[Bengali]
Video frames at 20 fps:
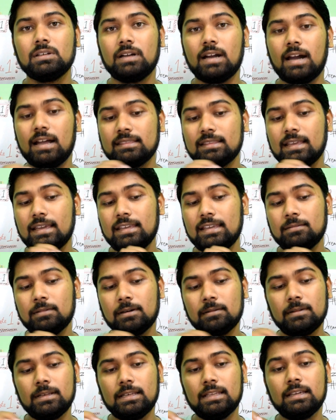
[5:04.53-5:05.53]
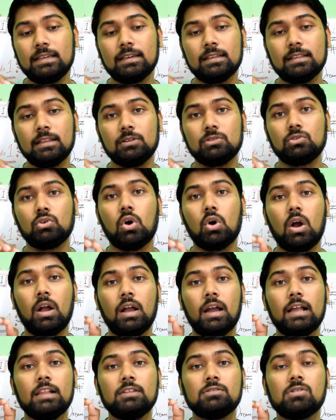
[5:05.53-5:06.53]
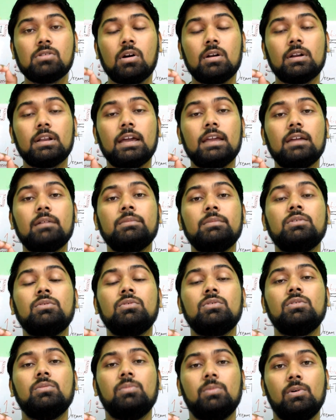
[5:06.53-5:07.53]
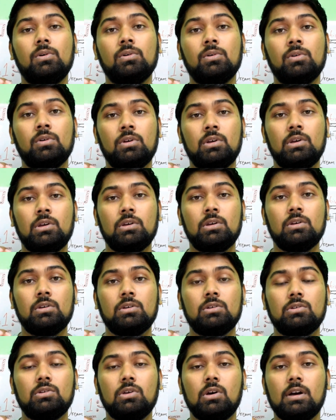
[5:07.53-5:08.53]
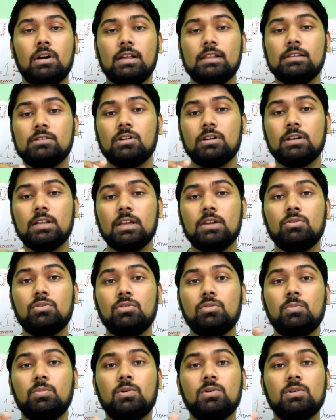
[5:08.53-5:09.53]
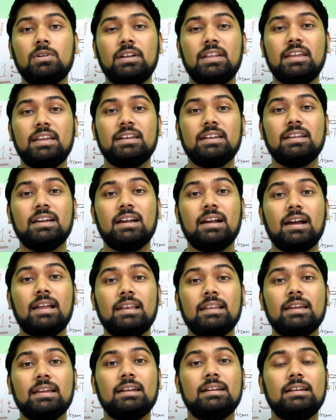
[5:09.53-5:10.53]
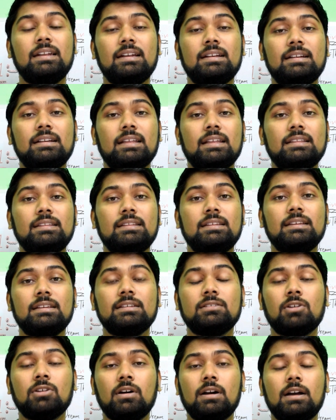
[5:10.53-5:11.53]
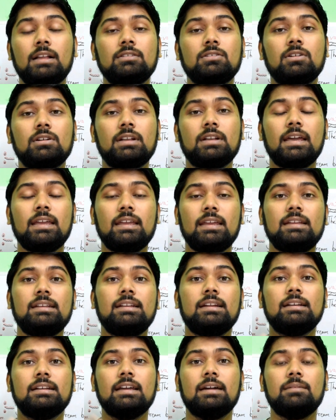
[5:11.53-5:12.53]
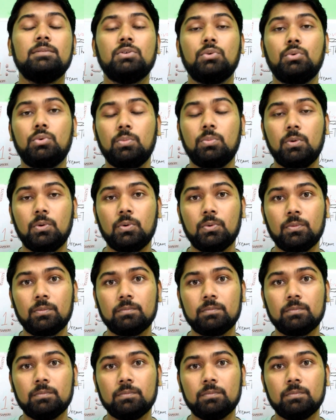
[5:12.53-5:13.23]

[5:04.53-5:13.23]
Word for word: খাতায় এইভাবে লিখে দাও সকাল ছটায় আমি উঠব সকাল ছটায় উঠবো ডেট কালকের ডেটটা দিয়ে সকাল ছটায় এই ডেটে আমি উঠবো